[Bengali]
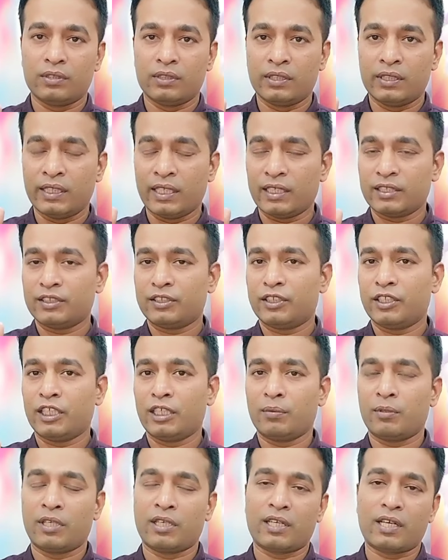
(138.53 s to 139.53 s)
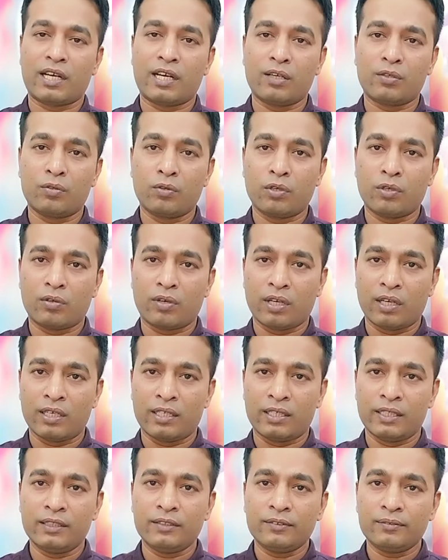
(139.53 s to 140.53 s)
নিয়ে আসছে এবং কার্ডগুলো
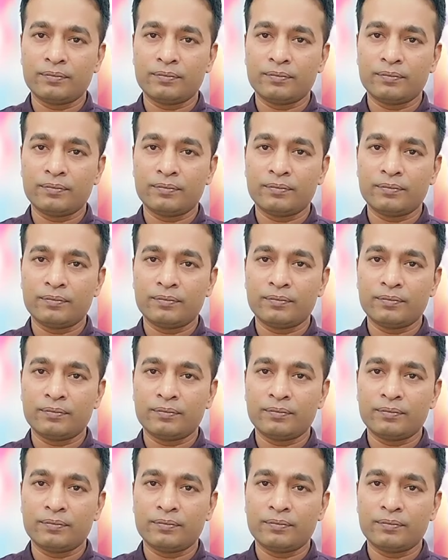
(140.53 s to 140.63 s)
অলরেডি